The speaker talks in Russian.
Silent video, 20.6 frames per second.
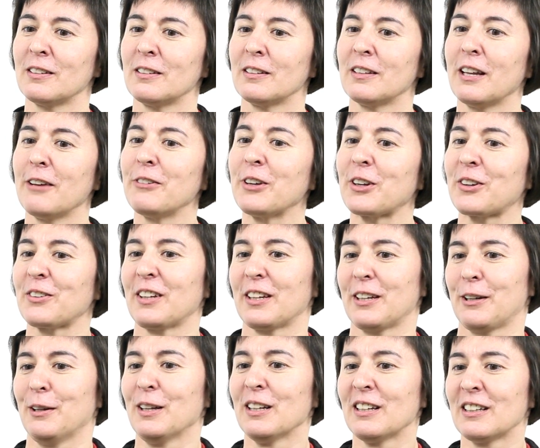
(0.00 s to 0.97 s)

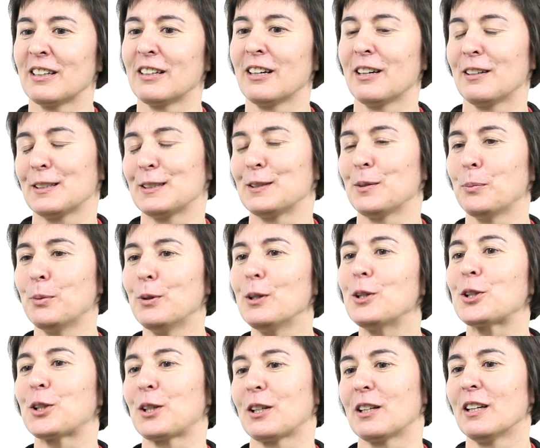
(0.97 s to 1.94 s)
наверное, гораздо
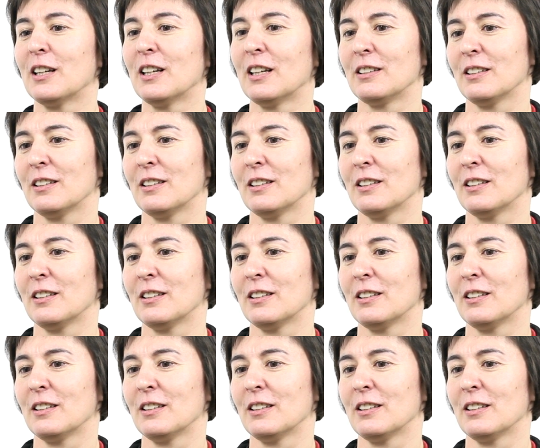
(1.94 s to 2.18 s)
больше,